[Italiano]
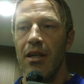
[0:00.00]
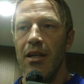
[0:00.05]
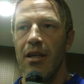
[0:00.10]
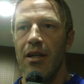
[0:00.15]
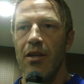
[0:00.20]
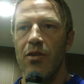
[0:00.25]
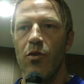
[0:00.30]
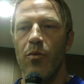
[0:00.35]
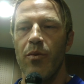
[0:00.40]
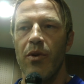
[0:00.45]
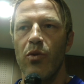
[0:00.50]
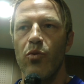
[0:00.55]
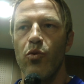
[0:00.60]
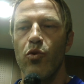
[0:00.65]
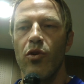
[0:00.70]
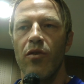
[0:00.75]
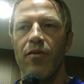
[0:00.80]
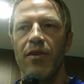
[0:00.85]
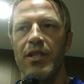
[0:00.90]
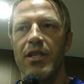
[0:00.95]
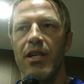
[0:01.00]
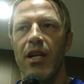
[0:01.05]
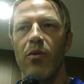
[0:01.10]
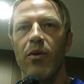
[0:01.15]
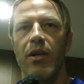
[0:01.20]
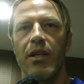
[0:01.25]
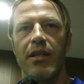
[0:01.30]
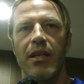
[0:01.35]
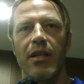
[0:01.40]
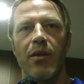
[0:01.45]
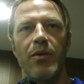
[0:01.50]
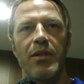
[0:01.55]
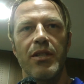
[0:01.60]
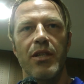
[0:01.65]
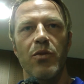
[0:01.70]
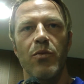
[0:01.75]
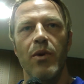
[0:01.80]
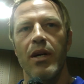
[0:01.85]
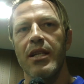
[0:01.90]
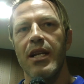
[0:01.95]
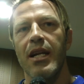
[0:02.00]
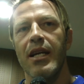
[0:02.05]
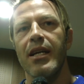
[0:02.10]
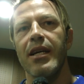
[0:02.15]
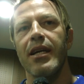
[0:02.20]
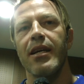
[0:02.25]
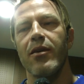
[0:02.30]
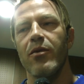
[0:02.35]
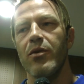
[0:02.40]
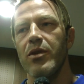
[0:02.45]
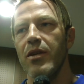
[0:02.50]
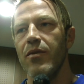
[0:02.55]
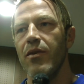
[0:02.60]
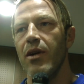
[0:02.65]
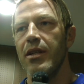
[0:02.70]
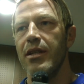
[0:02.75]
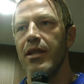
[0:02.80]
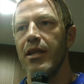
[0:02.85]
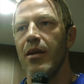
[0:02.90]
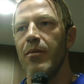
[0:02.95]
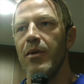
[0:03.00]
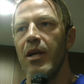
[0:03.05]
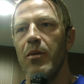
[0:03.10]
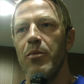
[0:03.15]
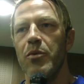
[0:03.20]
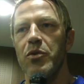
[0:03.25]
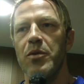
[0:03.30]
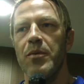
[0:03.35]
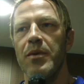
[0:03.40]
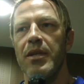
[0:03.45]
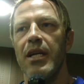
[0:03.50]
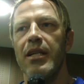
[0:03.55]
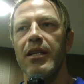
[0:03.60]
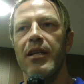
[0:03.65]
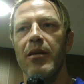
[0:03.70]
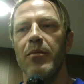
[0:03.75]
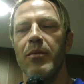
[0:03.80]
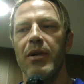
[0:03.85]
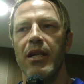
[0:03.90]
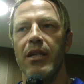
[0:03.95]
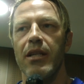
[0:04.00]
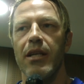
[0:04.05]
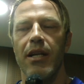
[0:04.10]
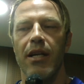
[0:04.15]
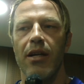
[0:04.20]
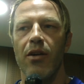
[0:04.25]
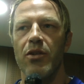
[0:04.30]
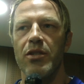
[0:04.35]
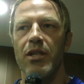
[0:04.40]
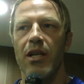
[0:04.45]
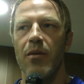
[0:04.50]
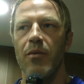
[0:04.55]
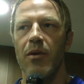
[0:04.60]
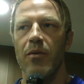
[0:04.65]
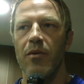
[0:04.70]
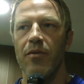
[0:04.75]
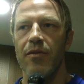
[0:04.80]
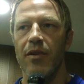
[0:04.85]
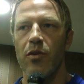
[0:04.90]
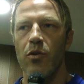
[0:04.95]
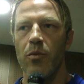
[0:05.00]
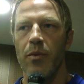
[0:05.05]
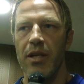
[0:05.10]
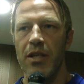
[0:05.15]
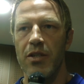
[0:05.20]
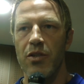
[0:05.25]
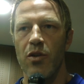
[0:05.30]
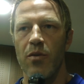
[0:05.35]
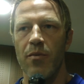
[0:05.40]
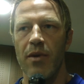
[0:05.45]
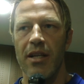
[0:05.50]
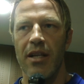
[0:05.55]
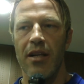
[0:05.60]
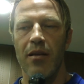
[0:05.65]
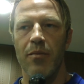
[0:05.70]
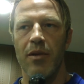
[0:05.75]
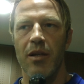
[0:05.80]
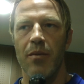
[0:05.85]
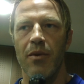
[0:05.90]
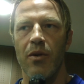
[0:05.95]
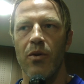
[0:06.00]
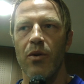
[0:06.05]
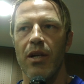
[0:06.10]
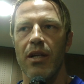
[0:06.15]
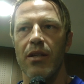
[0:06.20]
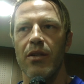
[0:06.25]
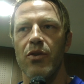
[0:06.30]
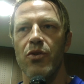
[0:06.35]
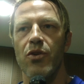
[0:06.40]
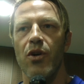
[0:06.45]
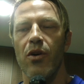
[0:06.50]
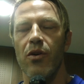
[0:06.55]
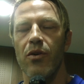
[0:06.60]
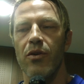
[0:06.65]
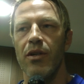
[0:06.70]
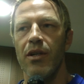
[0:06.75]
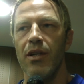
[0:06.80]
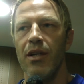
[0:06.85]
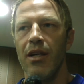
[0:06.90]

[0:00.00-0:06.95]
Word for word: e soprattutto, viste le qualità di questa squadra, anche ogni volta che abbiamo la possibilità di ripartire, cosa che abbiamo fatto bene secondo me nella prima ora di gioco.